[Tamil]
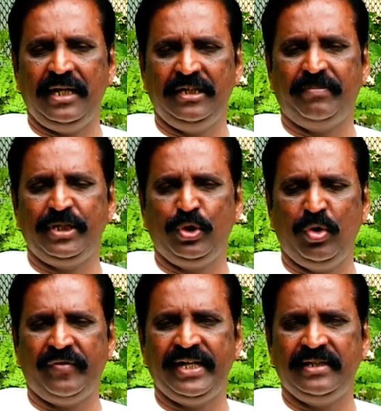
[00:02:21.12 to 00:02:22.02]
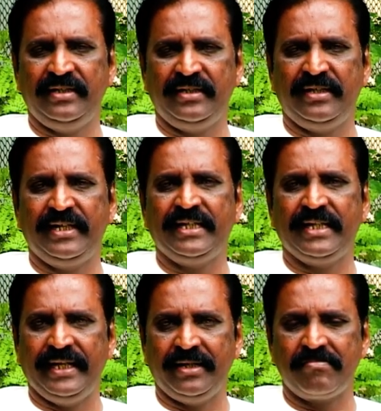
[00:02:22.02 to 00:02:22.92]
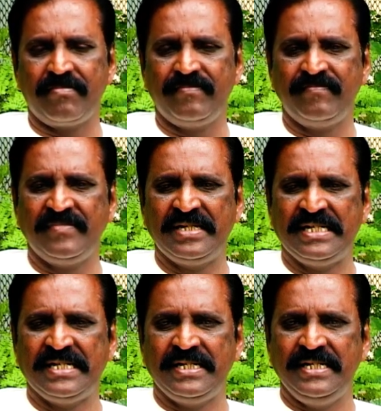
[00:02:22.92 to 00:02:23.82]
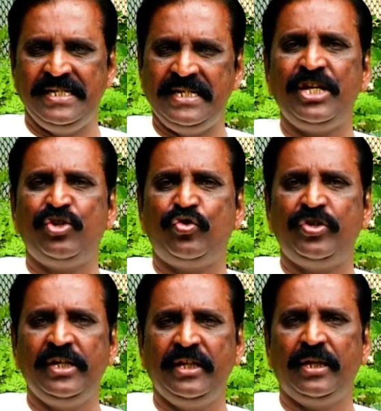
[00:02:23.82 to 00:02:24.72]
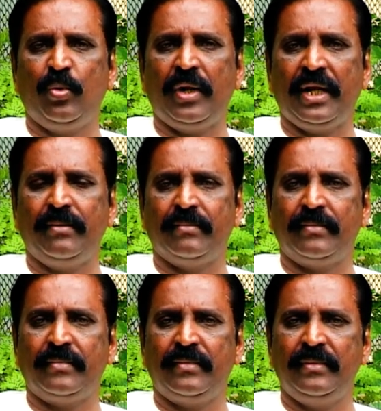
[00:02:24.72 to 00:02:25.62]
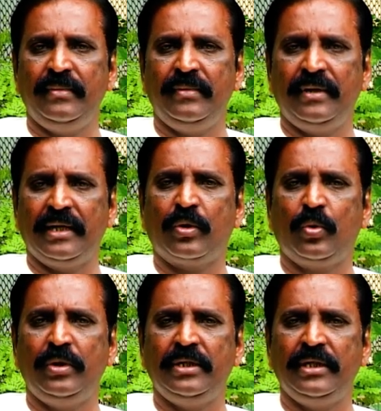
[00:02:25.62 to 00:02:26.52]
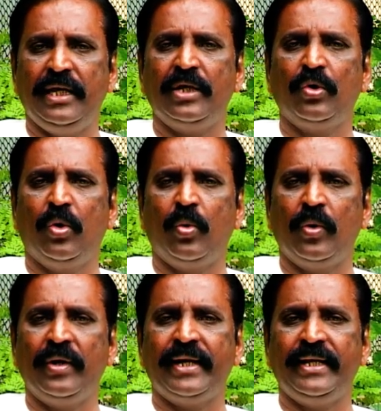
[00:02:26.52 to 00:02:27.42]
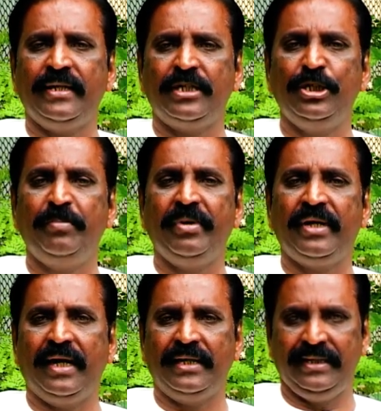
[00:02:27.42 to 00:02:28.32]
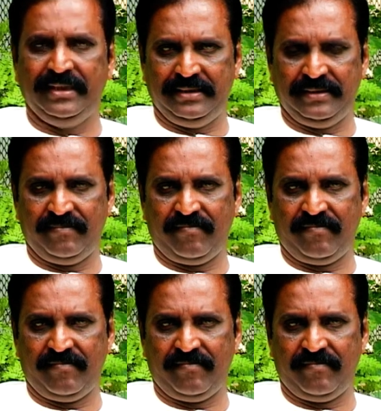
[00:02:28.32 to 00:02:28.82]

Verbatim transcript: அல்லது பதினோரு வயது என்று நினைக்கிறேன் என்னை சுற்றியிருந்த உலகம் எனக்குள் ஏதோ ஒன்றை எழுப்பி காட்டியது